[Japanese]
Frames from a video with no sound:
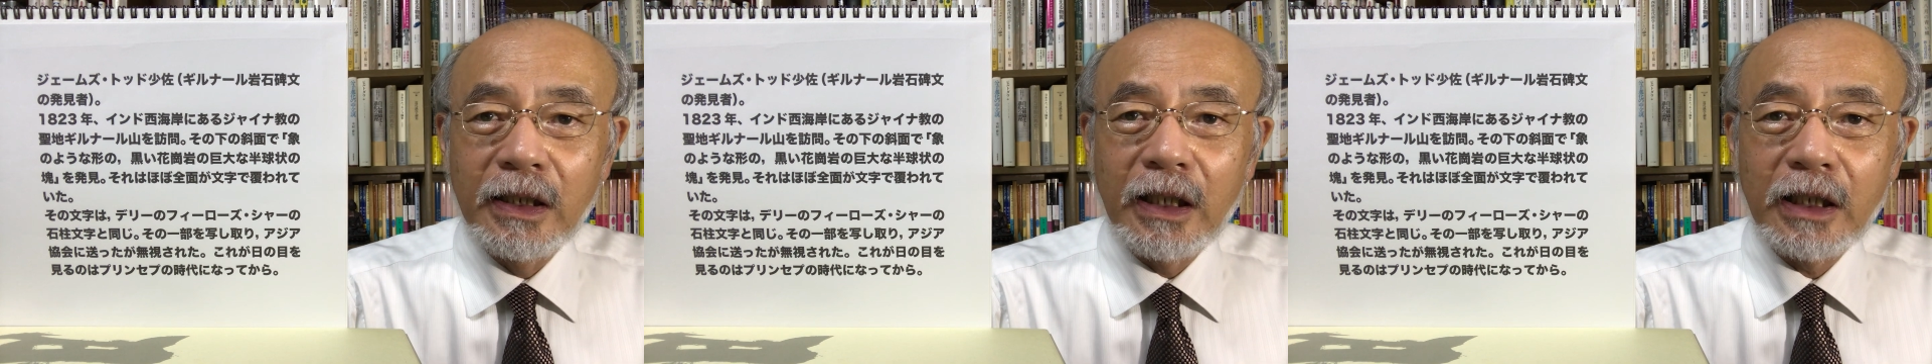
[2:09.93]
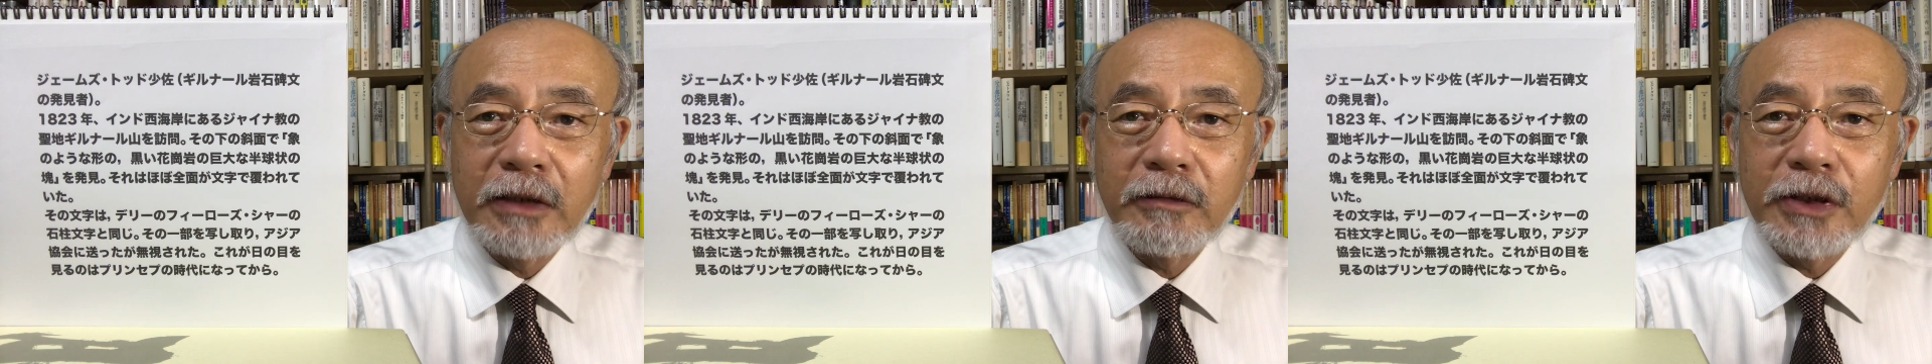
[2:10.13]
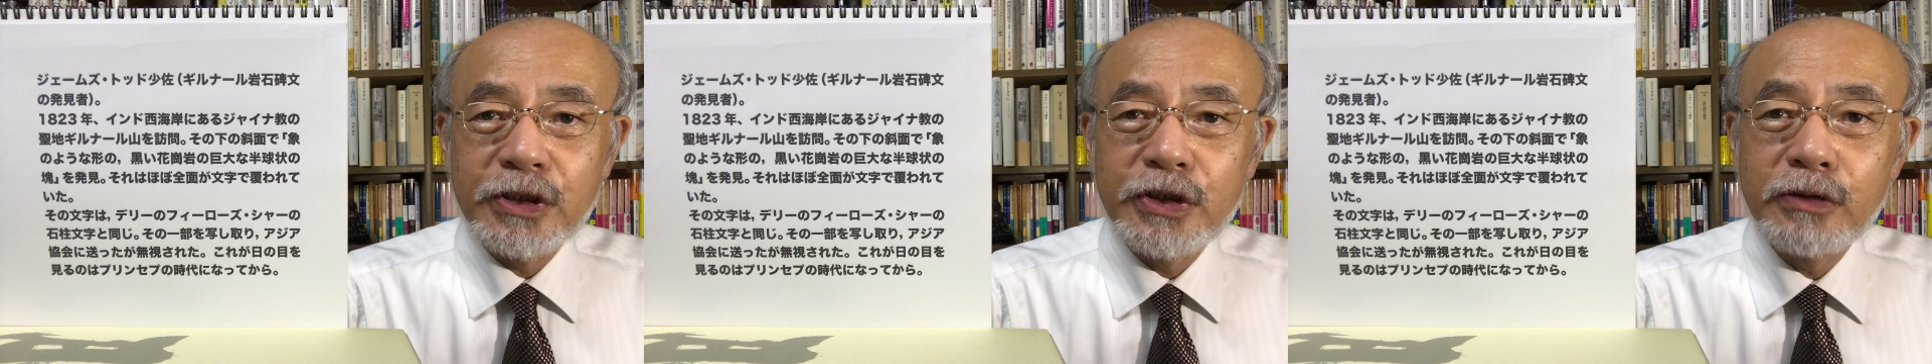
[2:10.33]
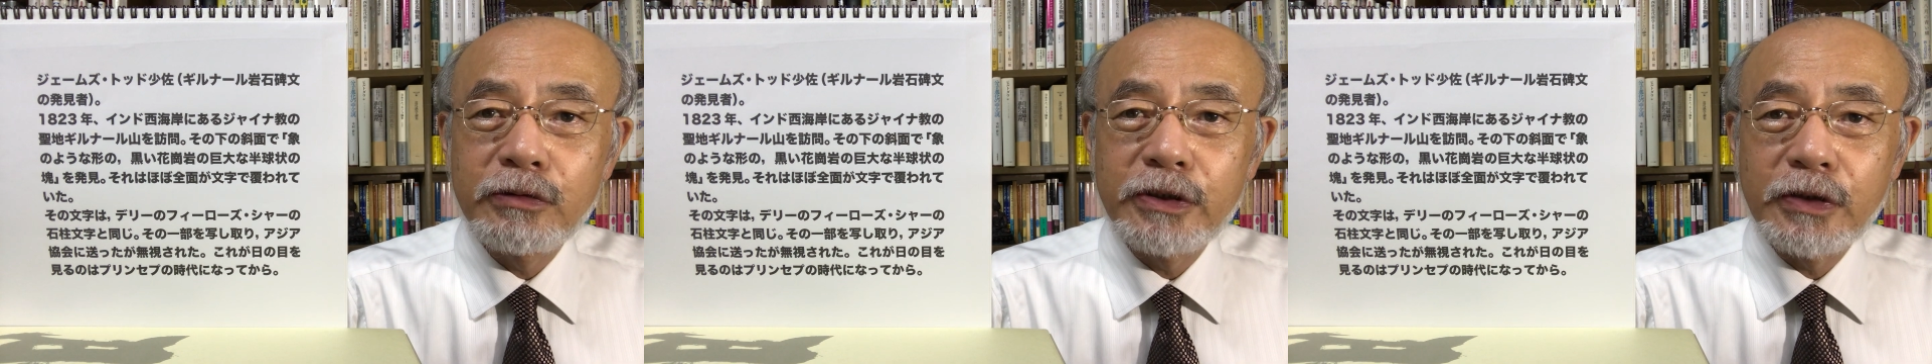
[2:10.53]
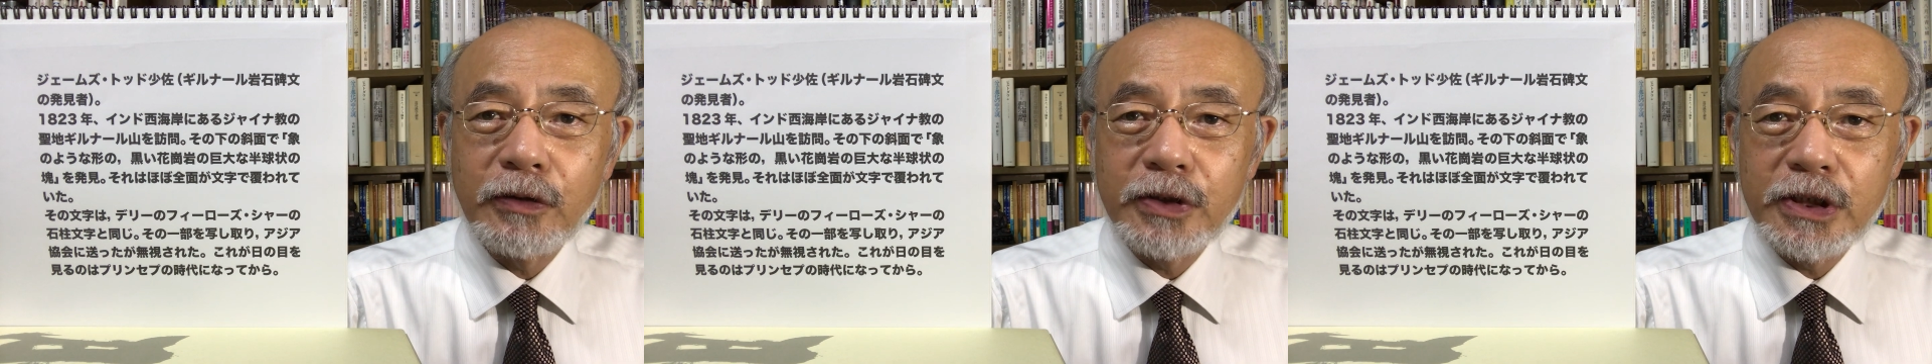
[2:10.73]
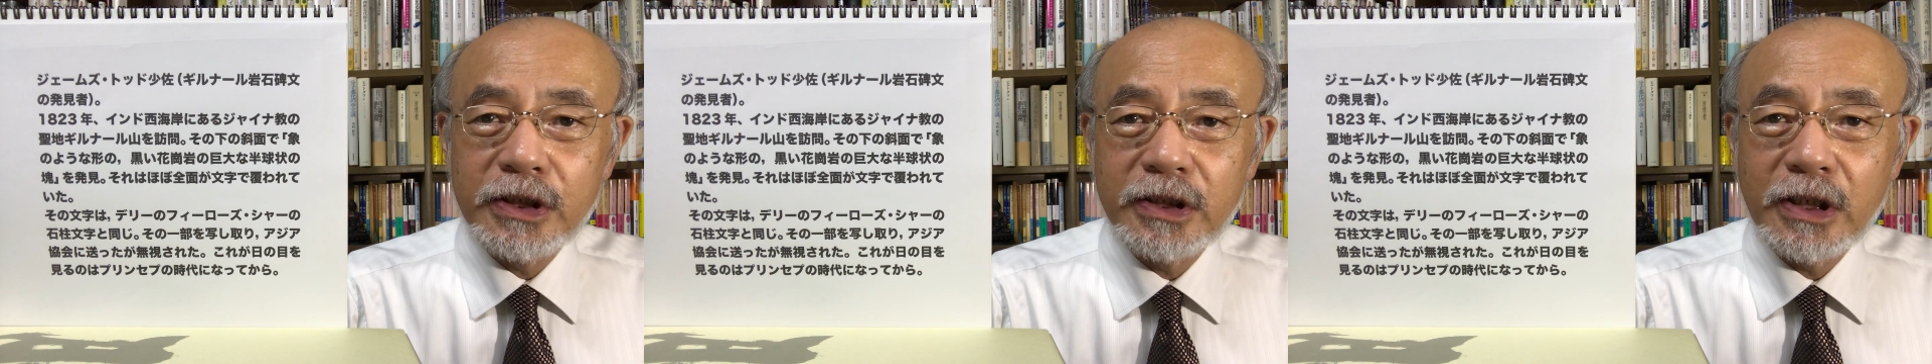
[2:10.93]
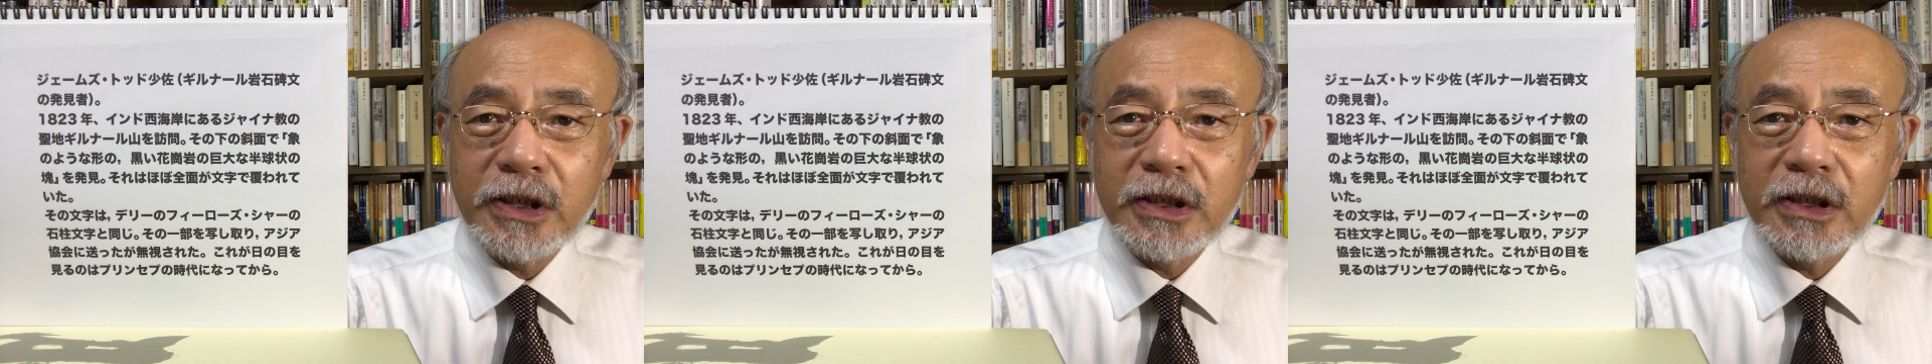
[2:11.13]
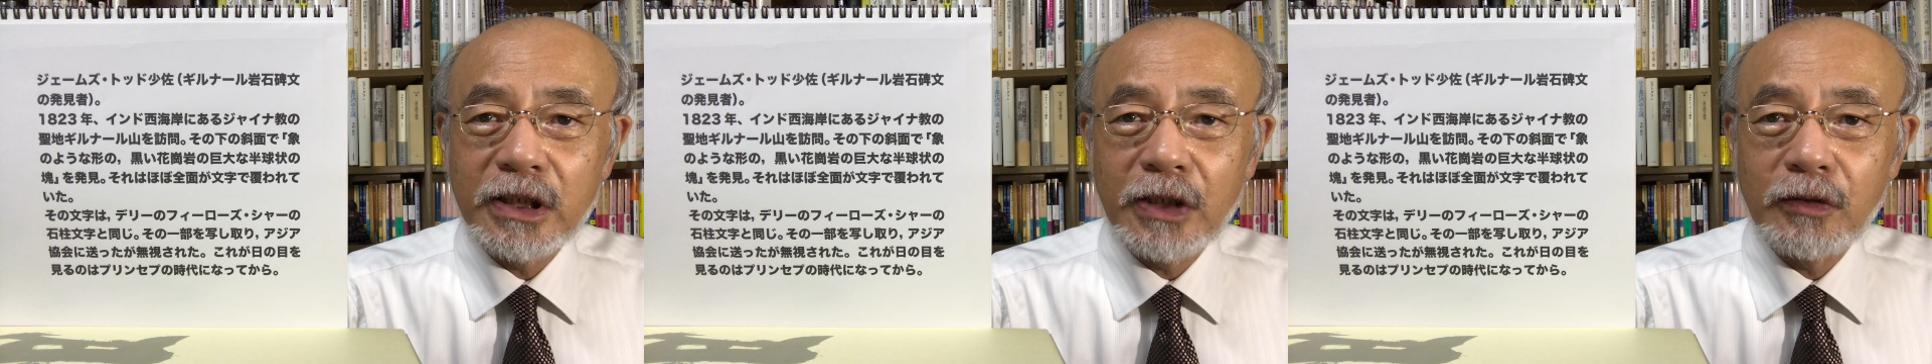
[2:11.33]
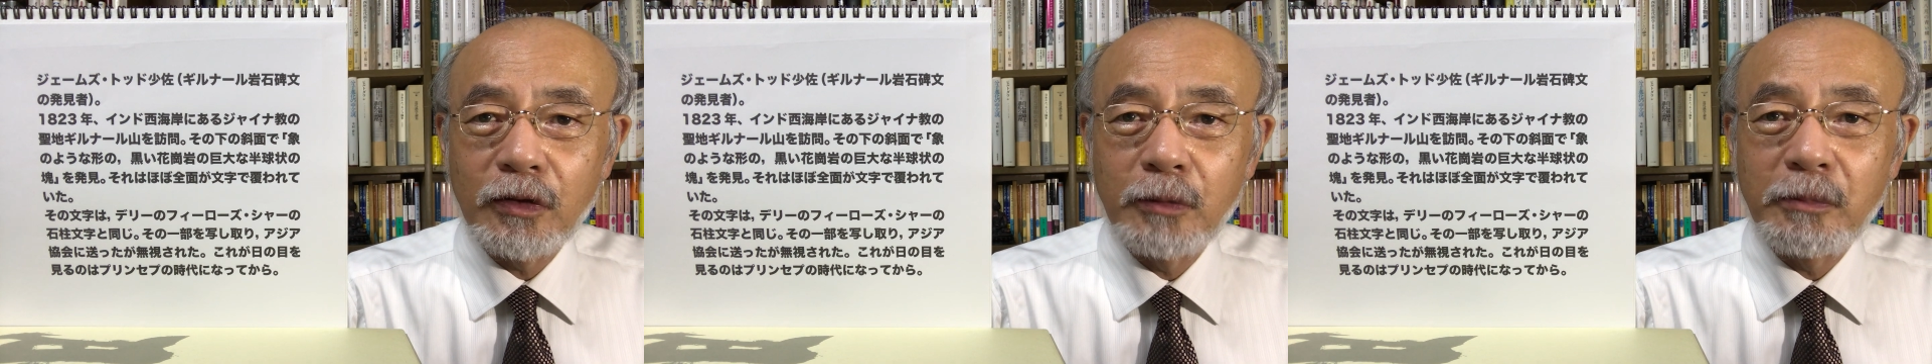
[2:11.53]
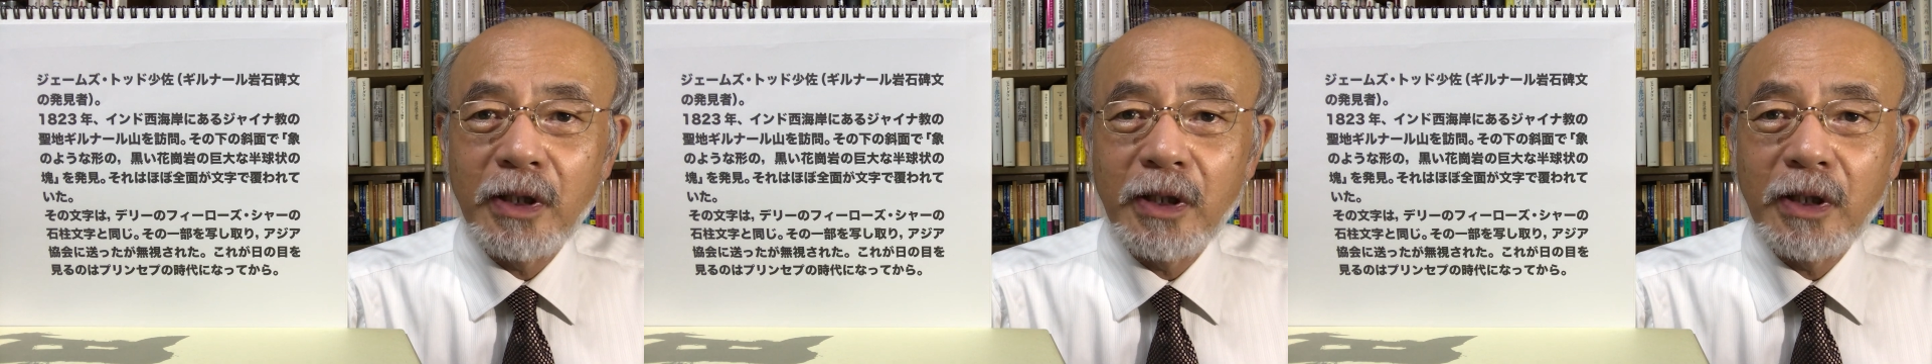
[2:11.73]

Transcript: あるいは宗教施設など